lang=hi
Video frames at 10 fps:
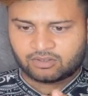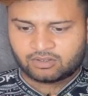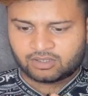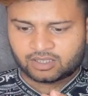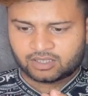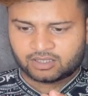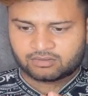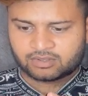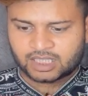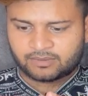और
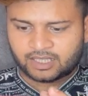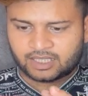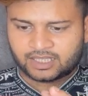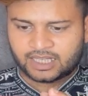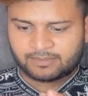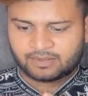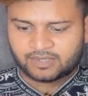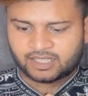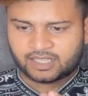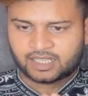उसके बाद यहाँ पे
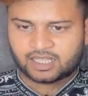मैं